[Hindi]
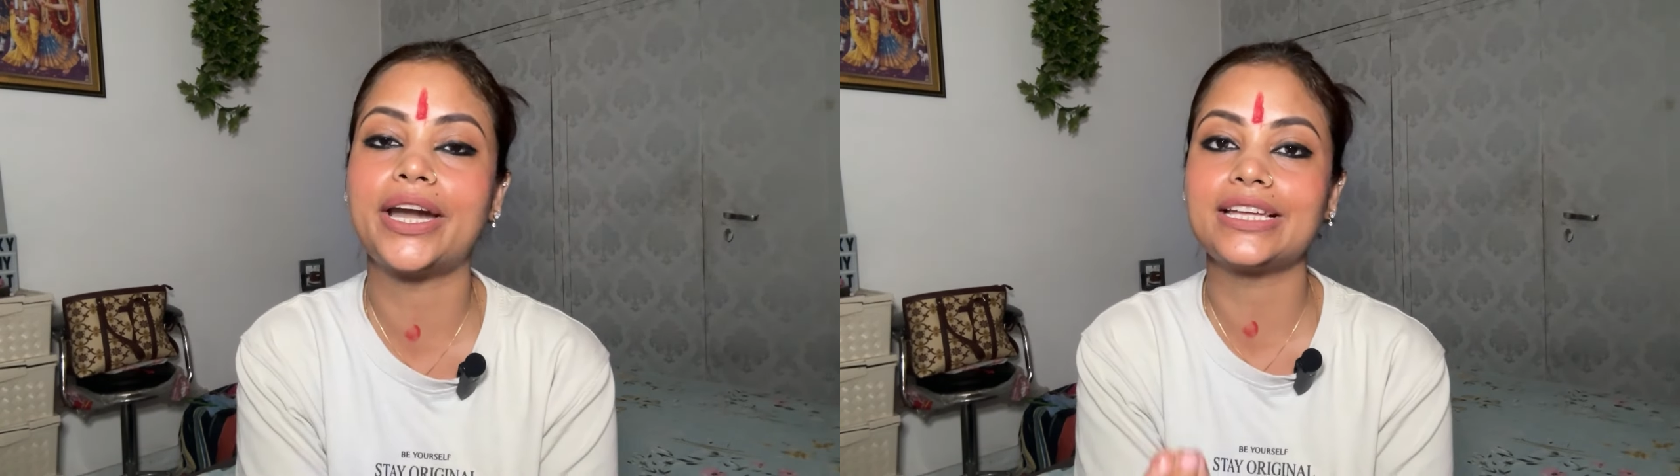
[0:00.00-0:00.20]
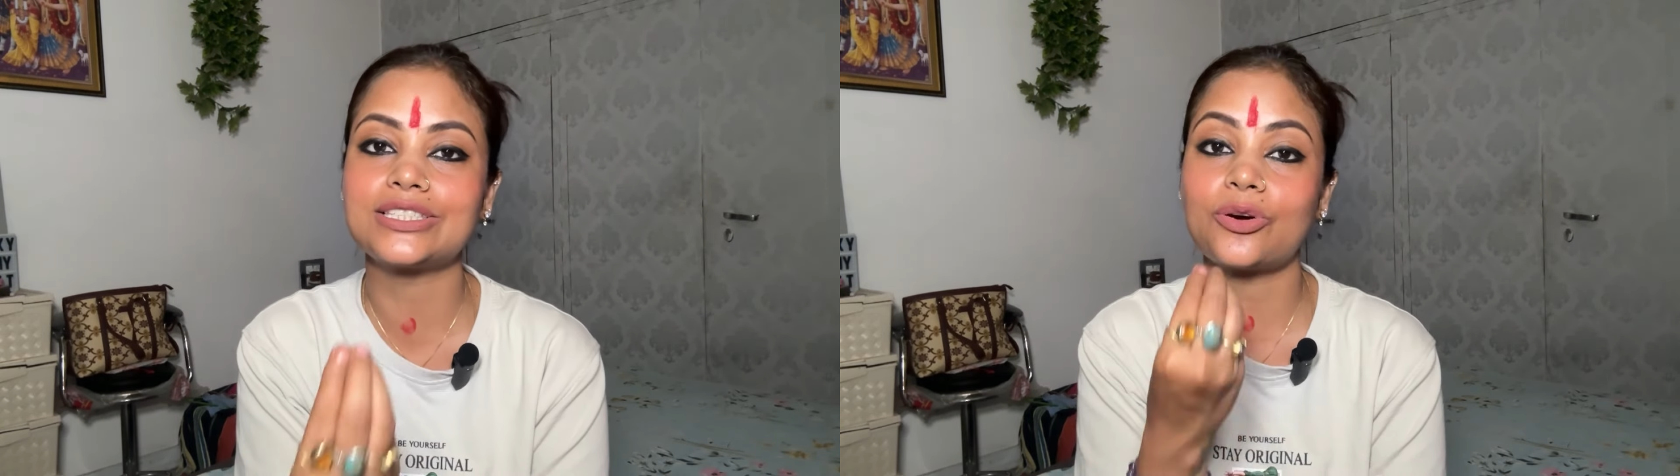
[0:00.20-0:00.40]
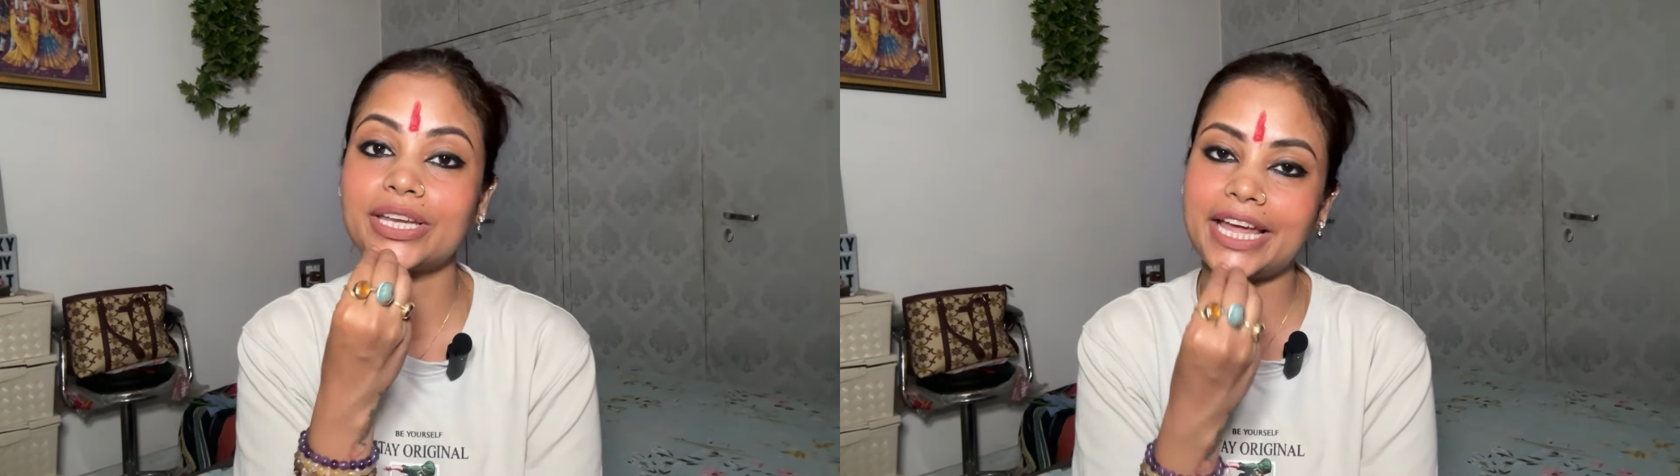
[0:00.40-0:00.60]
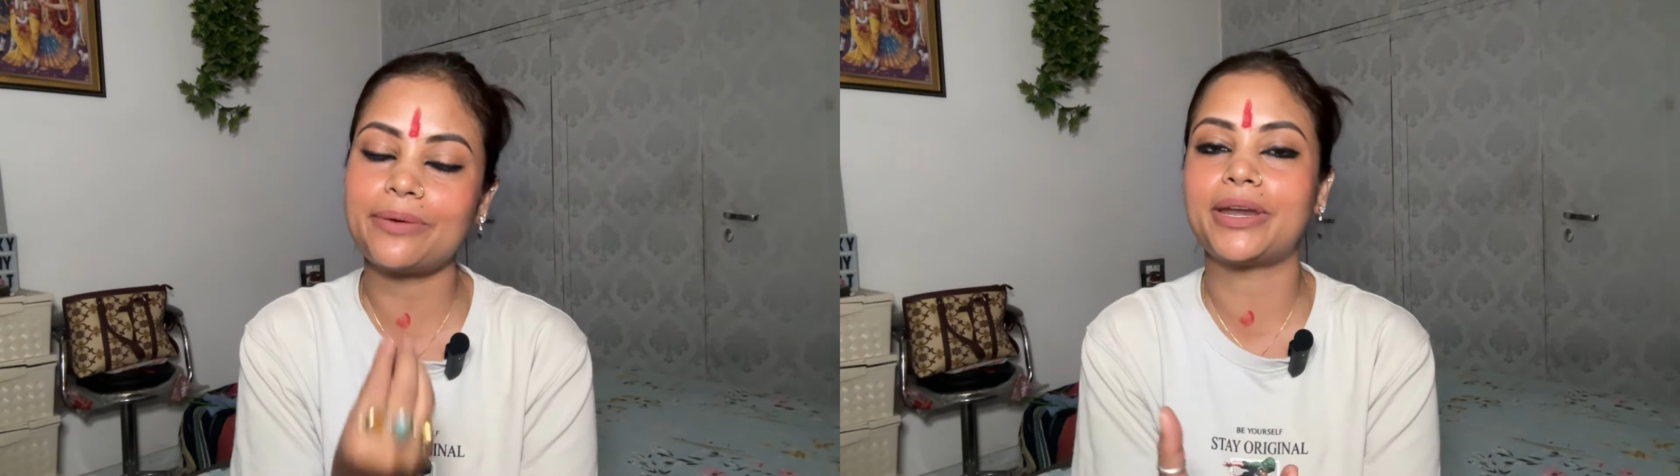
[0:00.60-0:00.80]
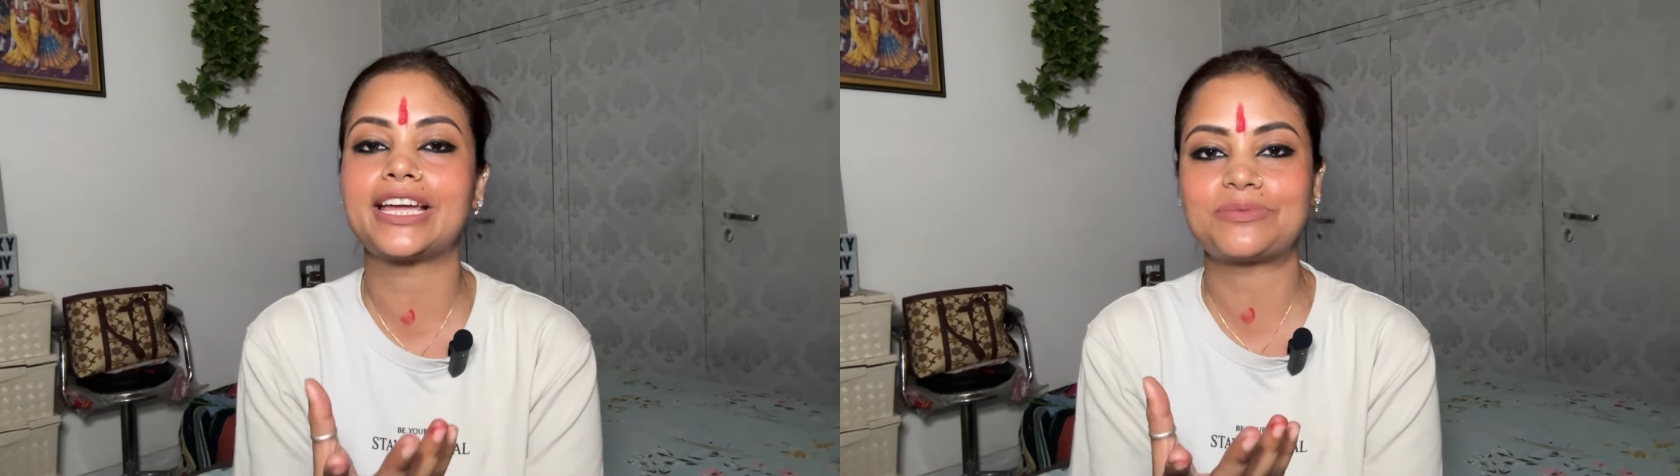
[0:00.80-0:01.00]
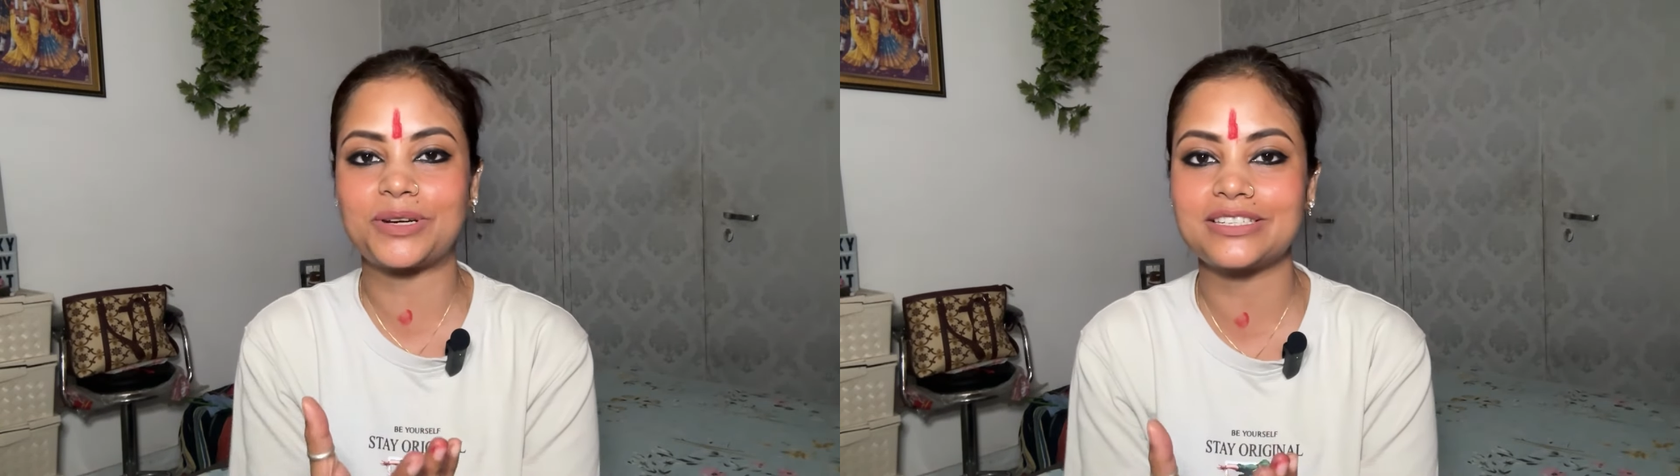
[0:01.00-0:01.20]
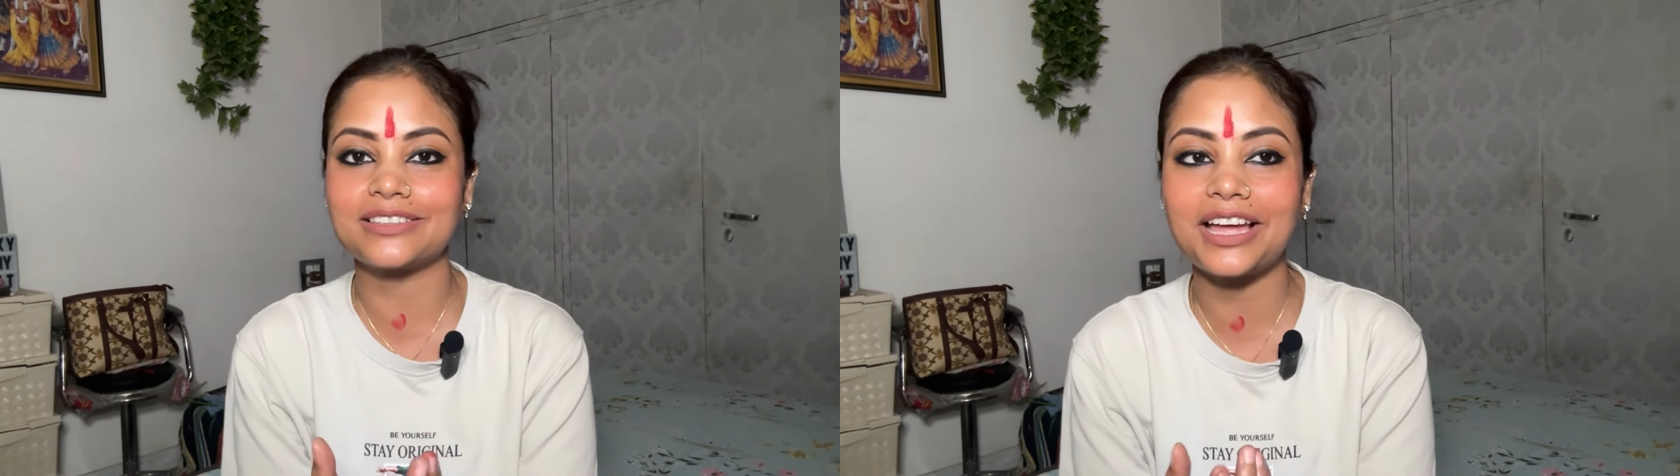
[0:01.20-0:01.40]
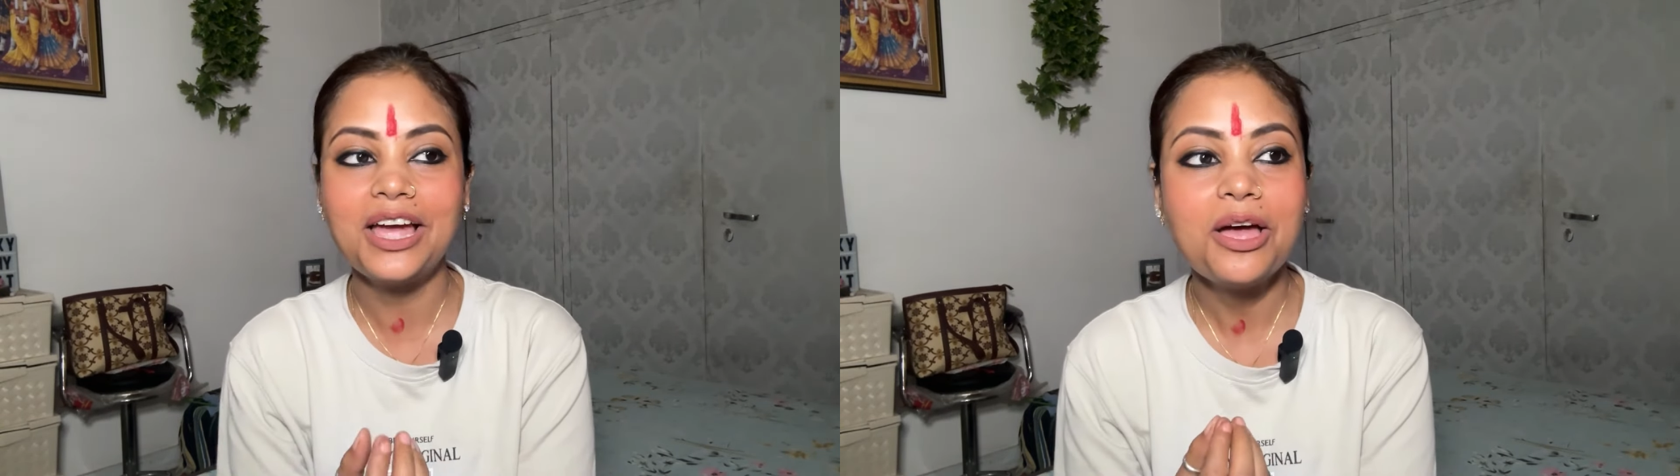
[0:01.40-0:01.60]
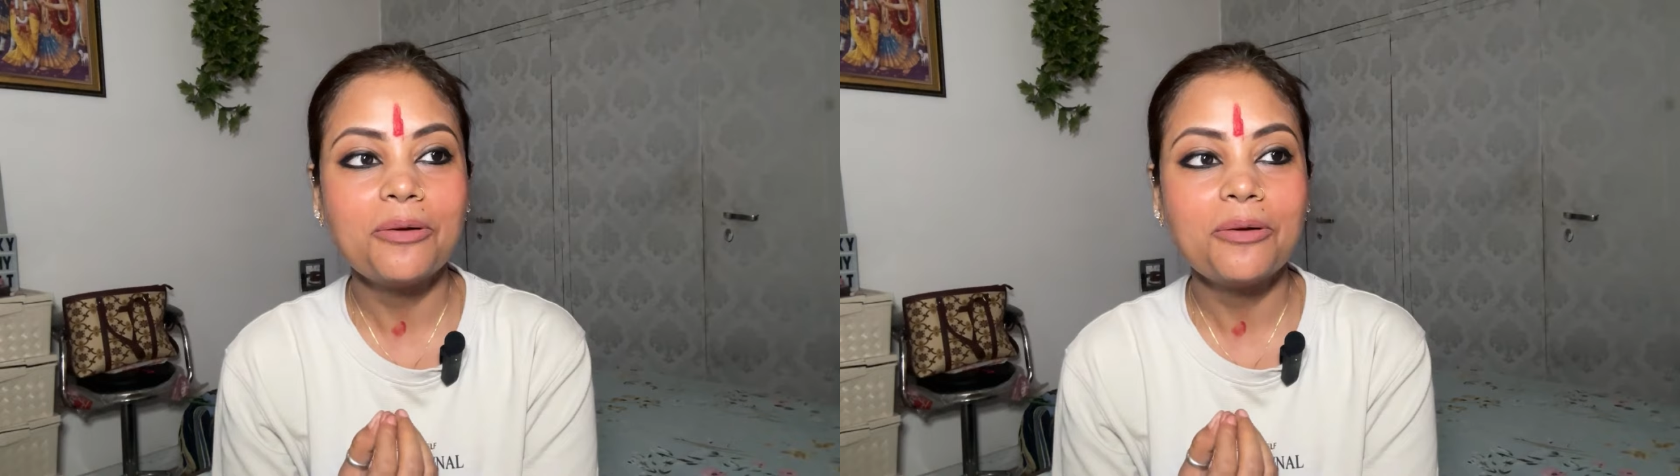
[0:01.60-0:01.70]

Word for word: वर्डिंग से और यही मेरा एक्सप्रेशन था